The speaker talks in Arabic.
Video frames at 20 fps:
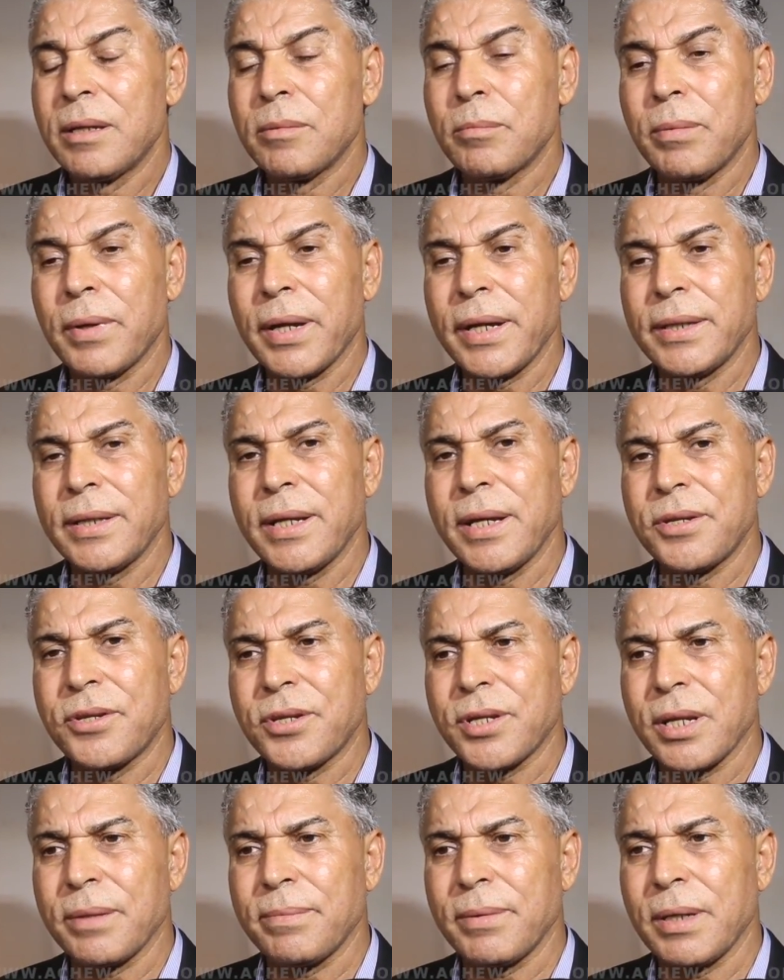بغينا هاد
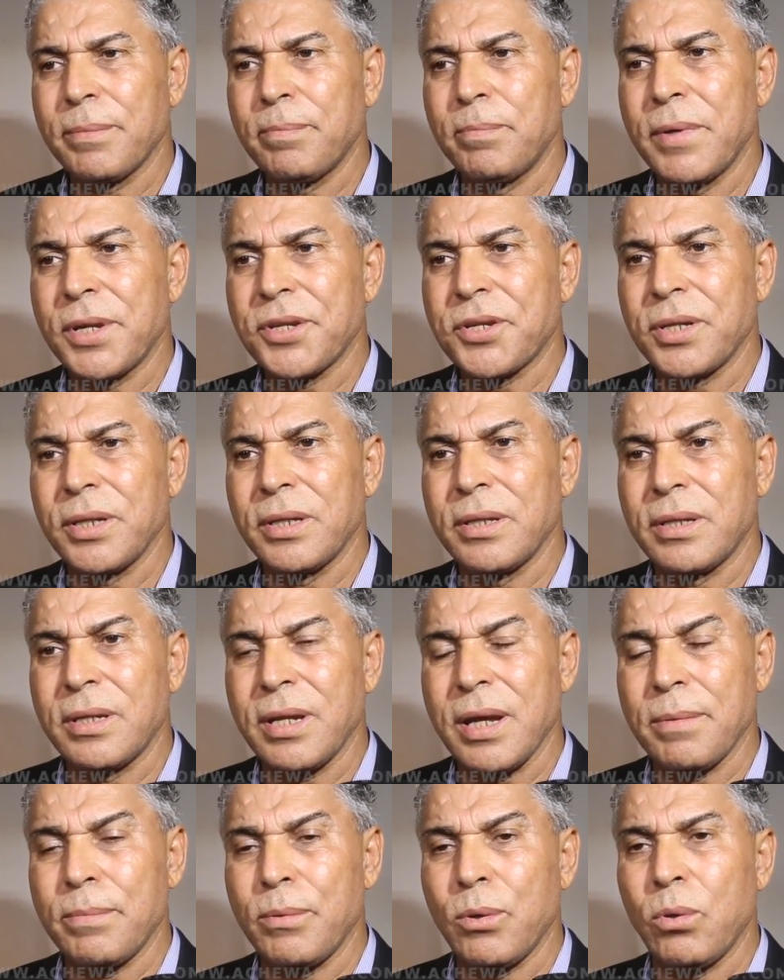الشباب باش
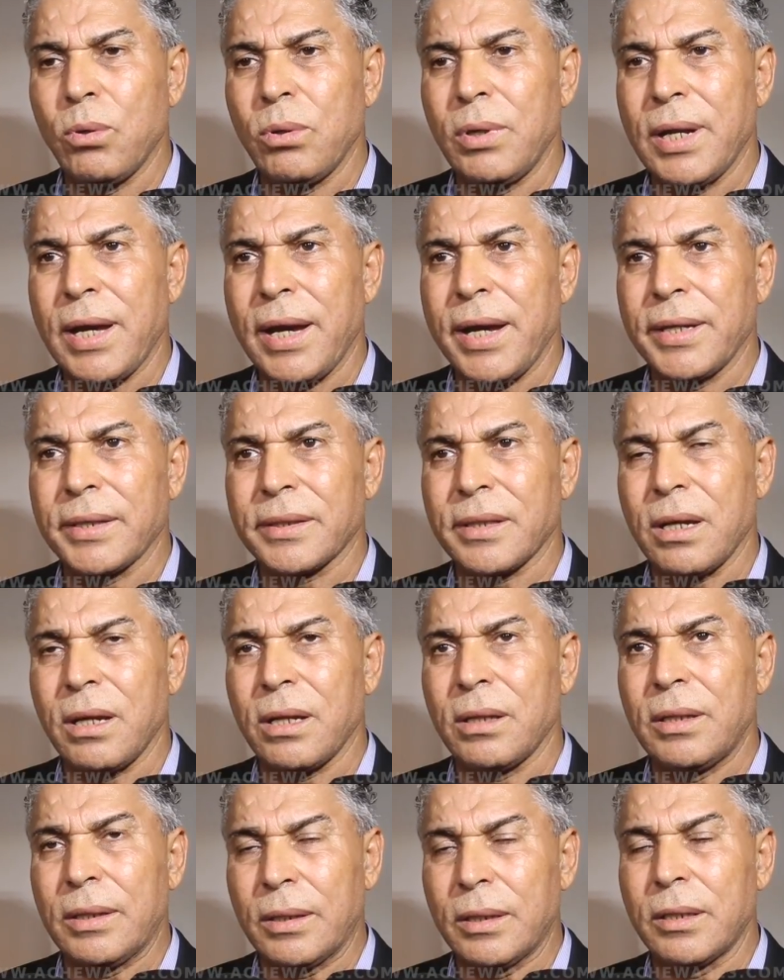ينتبهوا
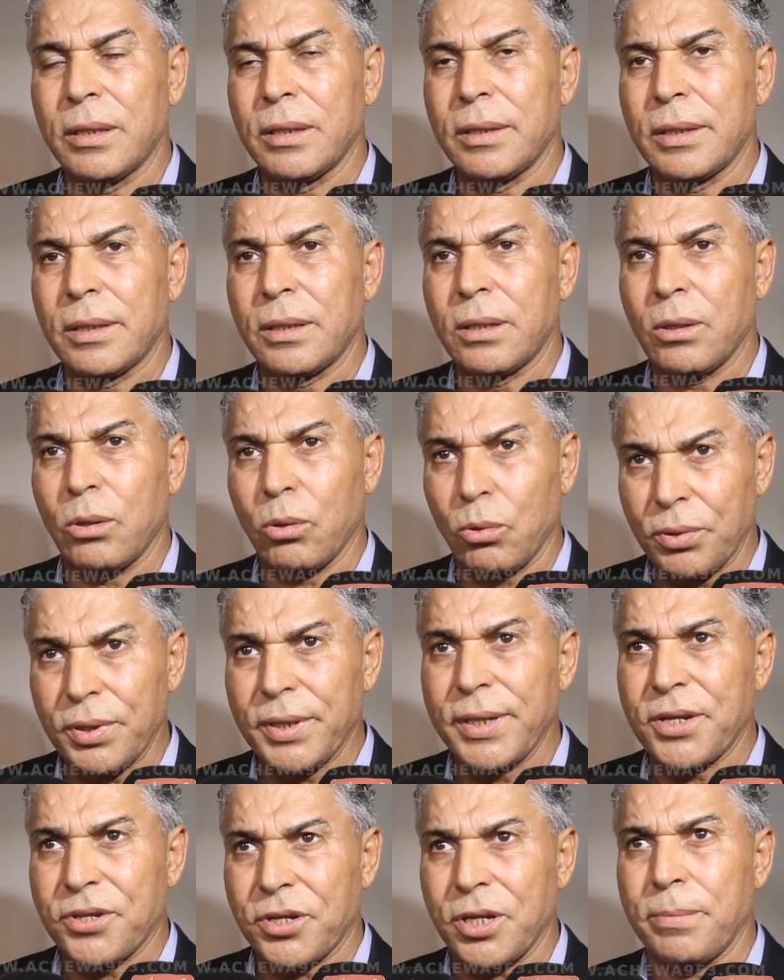للعيطه
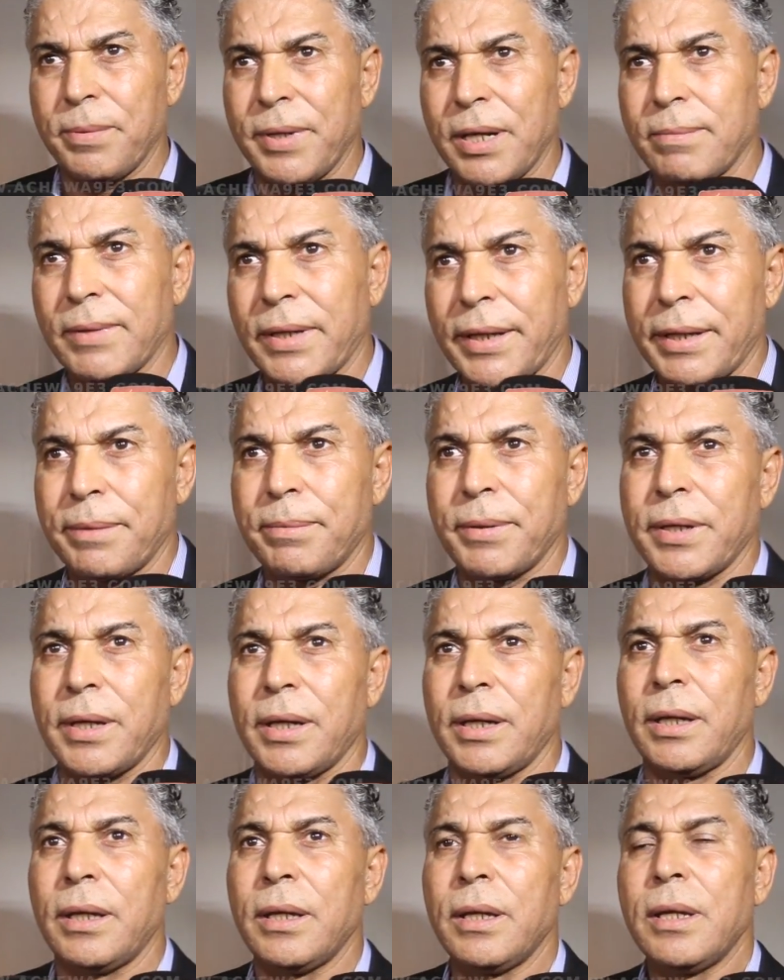الاغنيه الشعبيه
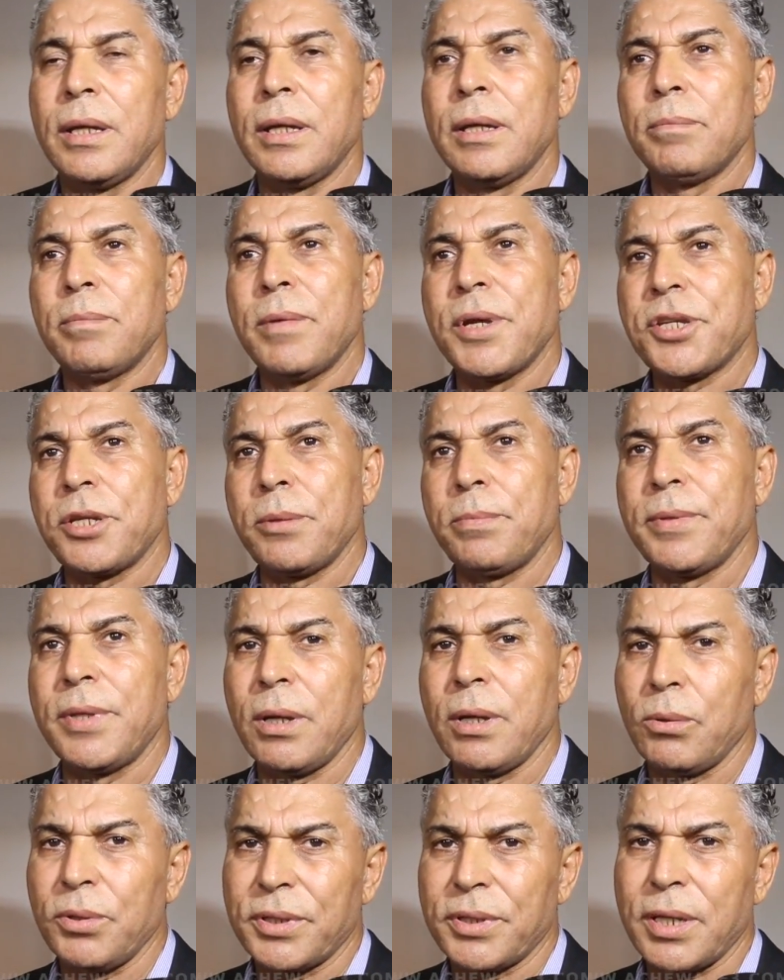المغربيه باش
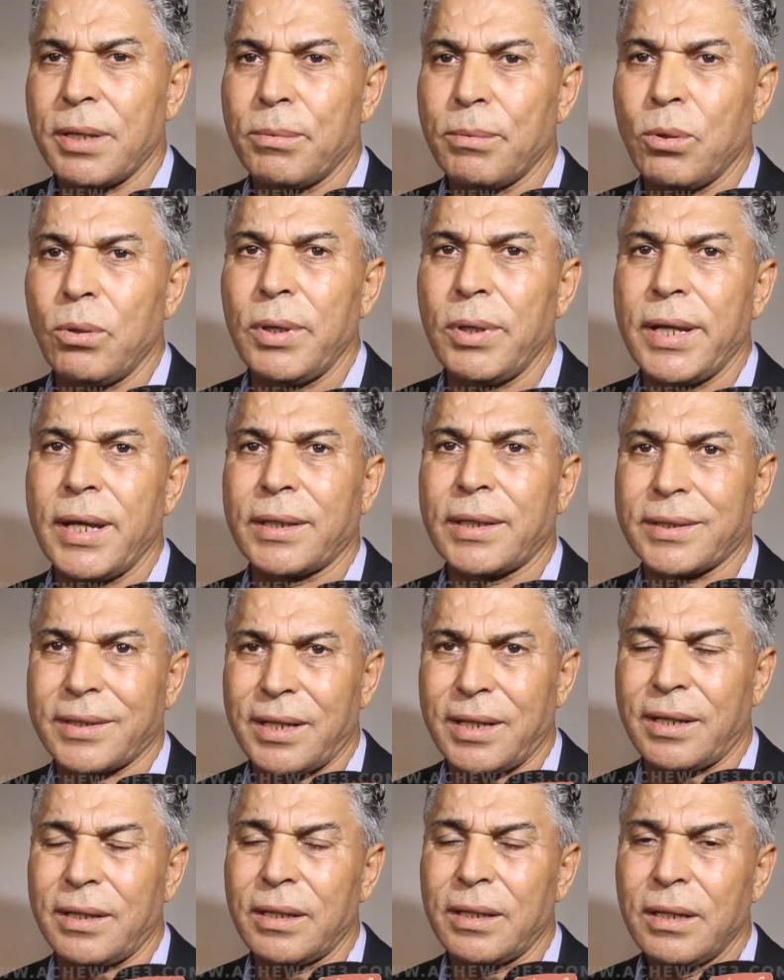يبداو ينتبهوا ليها
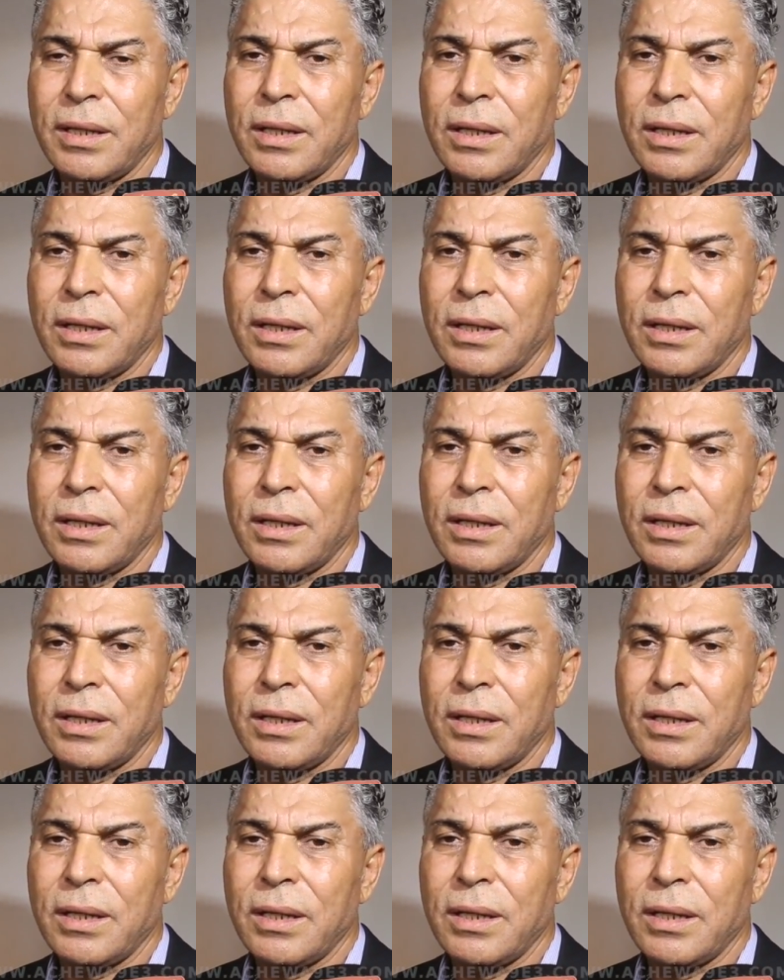اكثر